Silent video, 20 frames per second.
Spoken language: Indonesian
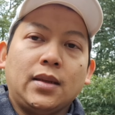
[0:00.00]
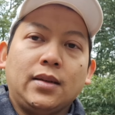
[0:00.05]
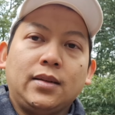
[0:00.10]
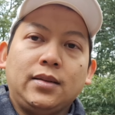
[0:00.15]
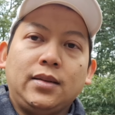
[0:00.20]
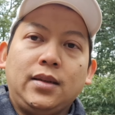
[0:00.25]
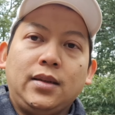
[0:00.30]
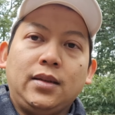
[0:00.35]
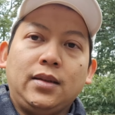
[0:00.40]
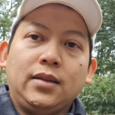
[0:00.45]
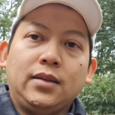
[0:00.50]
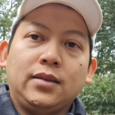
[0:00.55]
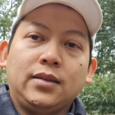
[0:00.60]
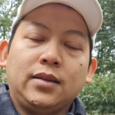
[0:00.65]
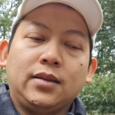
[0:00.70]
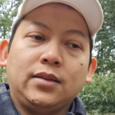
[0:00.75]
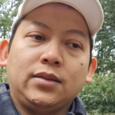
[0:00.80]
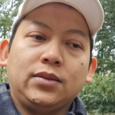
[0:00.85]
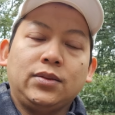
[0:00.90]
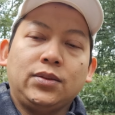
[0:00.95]

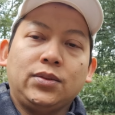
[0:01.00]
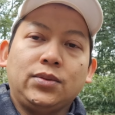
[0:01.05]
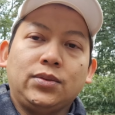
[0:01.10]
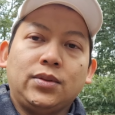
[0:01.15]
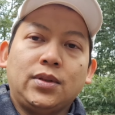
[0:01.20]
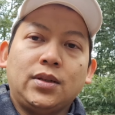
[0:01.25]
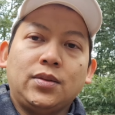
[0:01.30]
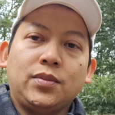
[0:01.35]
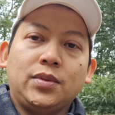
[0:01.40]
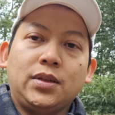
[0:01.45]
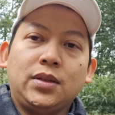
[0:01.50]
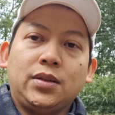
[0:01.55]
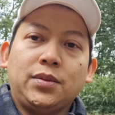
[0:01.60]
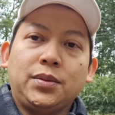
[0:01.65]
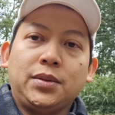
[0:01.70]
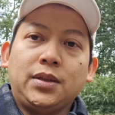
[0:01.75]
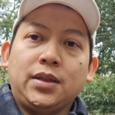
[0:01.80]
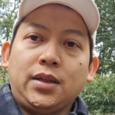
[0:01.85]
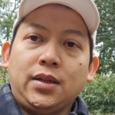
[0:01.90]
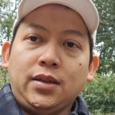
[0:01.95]
dinginnya itu sudah
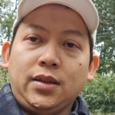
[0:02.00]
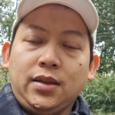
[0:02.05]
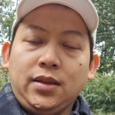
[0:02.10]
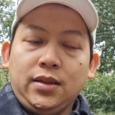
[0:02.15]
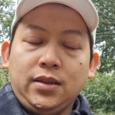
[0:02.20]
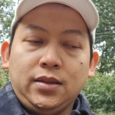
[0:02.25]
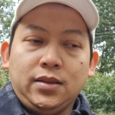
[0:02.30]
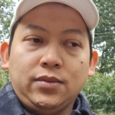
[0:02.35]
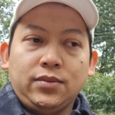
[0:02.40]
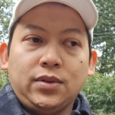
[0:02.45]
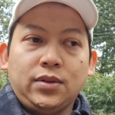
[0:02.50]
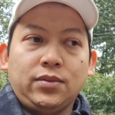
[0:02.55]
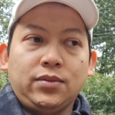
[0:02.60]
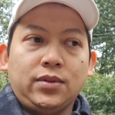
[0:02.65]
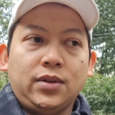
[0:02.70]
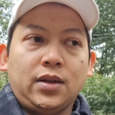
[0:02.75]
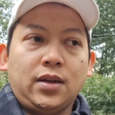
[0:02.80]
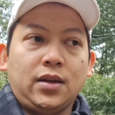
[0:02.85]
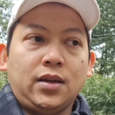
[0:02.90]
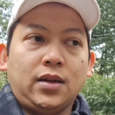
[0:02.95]
benar-benar dingin ya
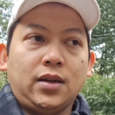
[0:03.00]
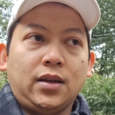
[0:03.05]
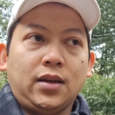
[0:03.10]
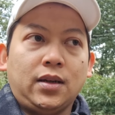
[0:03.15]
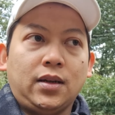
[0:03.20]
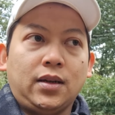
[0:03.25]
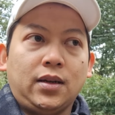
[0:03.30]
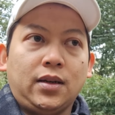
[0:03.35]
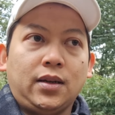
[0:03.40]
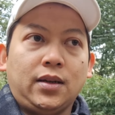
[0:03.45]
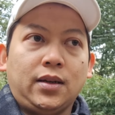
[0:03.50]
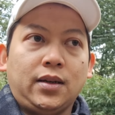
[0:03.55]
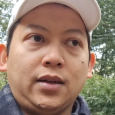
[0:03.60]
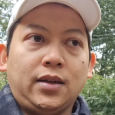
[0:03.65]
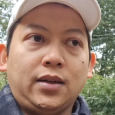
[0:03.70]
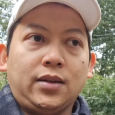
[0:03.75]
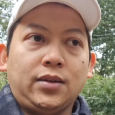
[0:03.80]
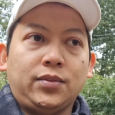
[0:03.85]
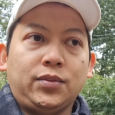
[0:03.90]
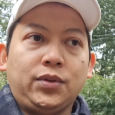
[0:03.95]
udah-udah
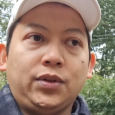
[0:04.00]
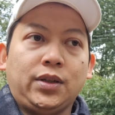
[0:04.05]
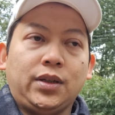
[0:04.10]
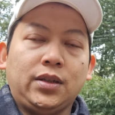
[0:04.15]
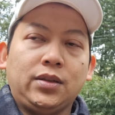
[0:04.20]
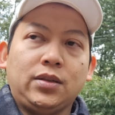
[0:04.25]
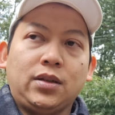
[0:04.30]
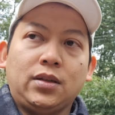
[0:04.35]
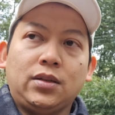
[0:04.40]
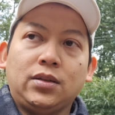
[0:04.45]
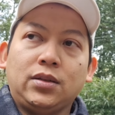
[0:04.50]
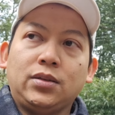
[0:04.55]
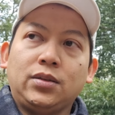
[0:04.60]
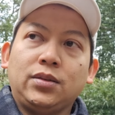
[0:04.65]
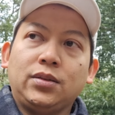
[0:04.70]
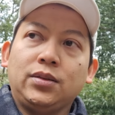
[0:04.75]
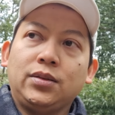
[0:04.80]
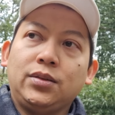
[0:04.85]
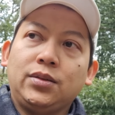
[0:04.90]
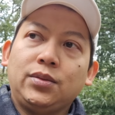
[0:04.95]
mungkin kalau
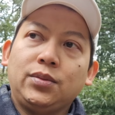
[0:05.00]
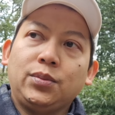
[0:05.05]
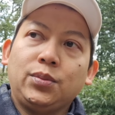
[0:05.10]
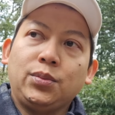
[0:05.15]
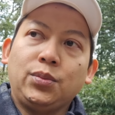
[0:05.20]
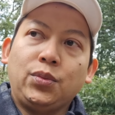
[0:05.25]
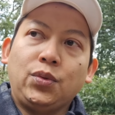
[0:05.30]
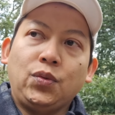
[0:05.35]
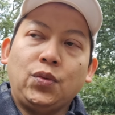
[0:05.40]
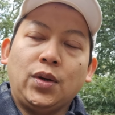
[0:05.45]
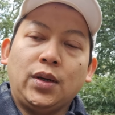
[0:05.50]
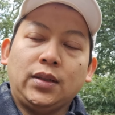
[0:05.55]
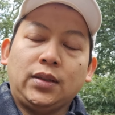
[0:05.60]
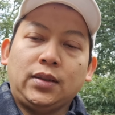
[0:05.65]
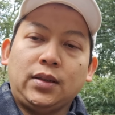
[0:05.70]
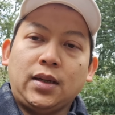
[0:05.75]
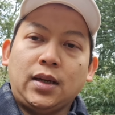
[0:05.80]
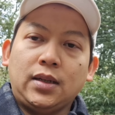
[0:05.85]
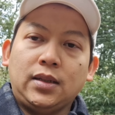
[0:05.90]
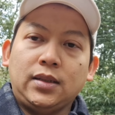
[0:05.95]
buat
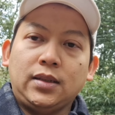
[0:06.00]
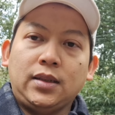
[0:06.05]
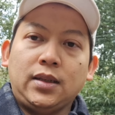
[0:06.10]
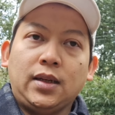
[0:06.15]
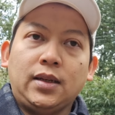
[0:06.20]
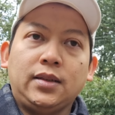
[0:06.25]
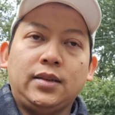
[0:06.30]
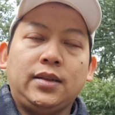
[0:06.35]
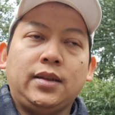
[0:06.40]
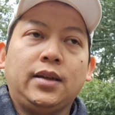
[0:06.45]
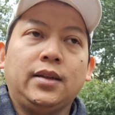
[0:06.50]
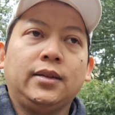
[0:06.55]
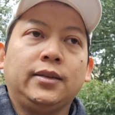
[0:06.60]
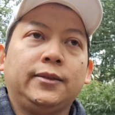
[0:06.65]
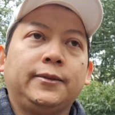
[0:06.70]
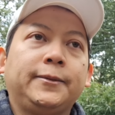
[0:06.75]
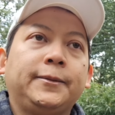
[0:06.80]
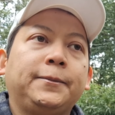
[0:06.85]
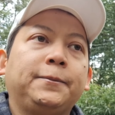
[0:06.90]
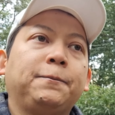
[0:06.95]
kalian yang
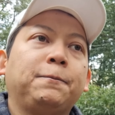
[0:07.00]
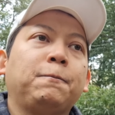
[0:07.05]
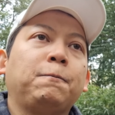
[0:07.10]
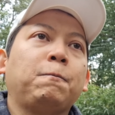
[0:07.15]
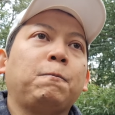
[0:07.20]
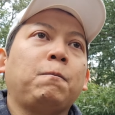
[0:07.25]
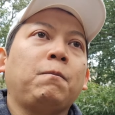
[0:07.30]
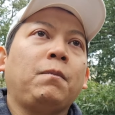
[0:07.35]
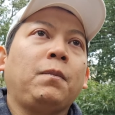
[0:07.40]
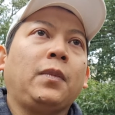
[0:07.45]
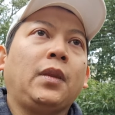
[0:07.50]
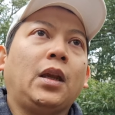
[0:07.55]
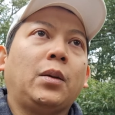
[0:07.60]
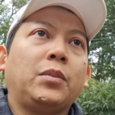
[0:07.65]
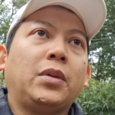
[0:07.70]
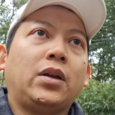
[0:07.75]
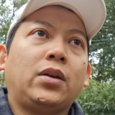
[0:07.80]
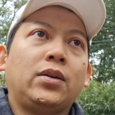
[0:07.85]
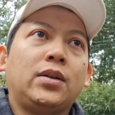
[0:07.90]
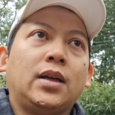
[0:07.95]

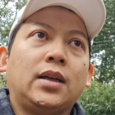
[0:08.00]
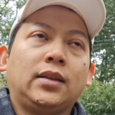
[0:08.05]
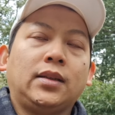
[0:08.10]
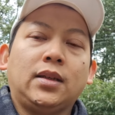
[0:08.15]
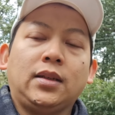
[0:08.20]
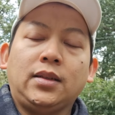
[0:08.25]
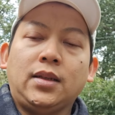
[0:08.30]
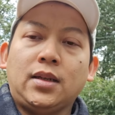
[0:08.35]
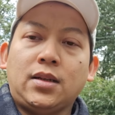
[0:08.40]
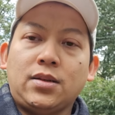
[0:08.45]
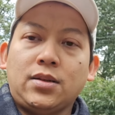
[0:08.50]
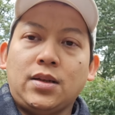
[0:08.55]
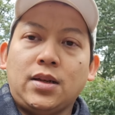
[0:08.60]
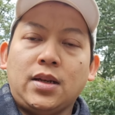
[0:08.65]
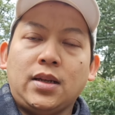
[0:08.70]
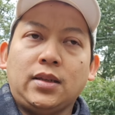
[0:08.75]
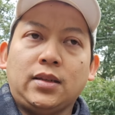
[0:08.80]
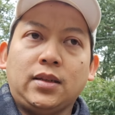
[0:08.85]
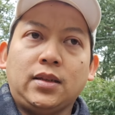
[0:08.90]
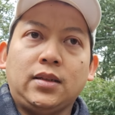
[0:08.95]
baru datang dari
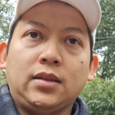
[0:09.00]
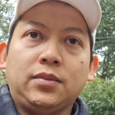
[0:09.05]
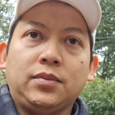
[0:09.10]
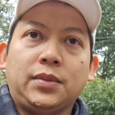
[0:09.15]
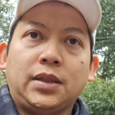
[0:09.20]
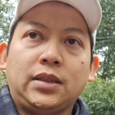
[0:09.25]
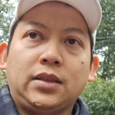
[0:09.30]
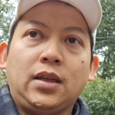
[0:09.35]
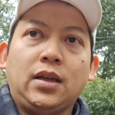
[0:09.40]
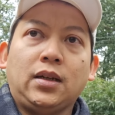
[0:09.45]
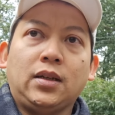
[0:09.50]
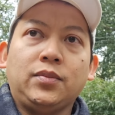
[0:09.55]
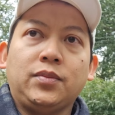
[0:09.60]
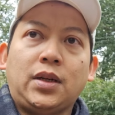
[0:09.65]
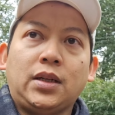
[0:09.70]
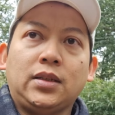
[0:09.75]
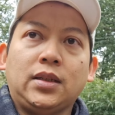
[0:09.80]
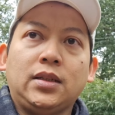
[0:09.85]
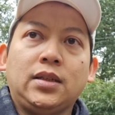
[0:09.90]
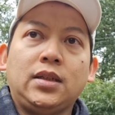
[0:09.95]
Indonesia ya, pasti akan
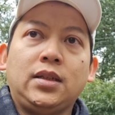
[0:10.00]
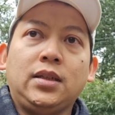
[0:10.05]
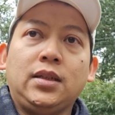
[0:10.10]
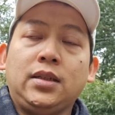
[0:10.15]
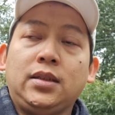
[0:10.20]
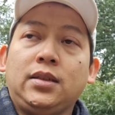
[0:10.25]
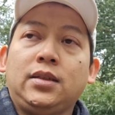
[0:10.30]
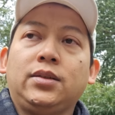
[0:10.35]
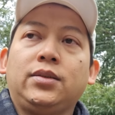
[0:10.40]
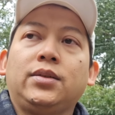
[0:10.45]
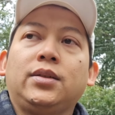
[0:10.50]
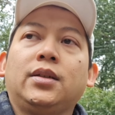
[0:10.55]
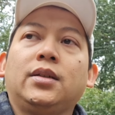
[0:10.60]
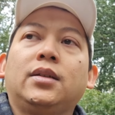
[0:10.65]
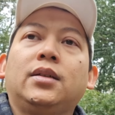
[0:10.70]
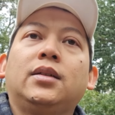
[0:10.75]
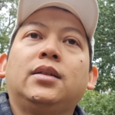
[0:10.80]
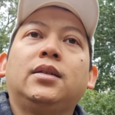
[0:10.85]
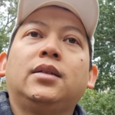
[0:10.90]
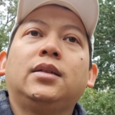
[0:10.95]
berasa dingin gitu ya
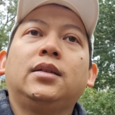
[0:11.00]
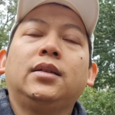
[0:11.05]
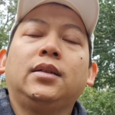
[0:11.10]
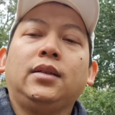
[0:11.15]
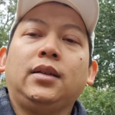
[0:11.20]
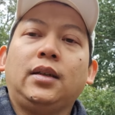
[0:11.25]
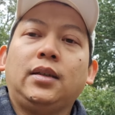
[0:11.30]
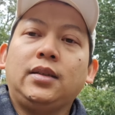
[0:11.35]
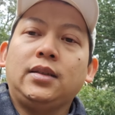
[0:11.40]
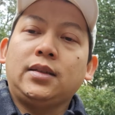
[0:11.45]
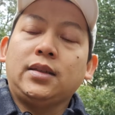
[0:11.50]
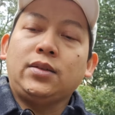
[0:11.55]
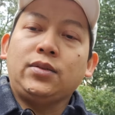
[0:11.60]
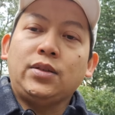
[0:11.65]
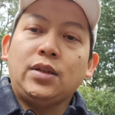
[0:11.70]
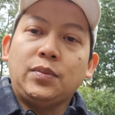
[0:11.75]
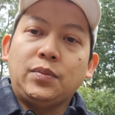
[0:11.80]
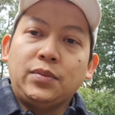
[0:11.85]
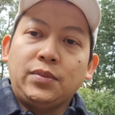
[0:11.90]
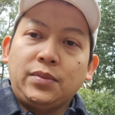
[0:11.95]
nah ini saya
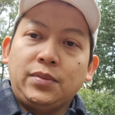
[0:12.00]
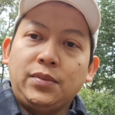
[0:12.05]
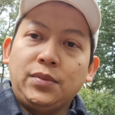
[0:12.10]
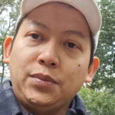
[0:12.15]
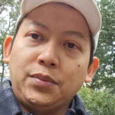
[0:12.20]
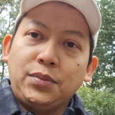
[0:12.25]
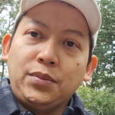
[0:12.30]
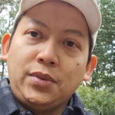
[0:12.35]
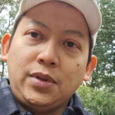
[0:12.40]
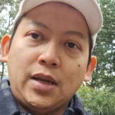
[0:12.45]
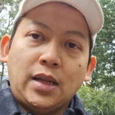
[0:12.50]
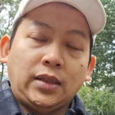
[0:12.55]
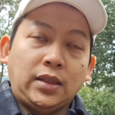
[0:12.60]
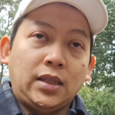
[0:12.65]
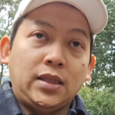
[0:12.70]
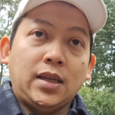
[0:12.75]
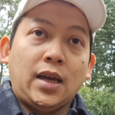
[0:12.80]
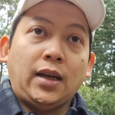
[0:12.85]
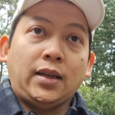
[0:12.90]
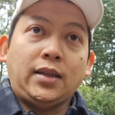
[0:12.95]
udah
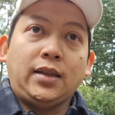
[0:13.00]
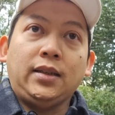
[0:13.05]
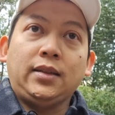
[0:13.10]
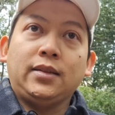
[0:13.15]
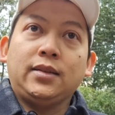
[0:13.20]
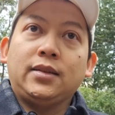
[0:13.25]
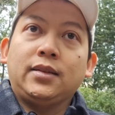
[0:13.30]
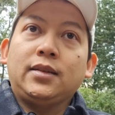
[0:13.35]
ganti jaket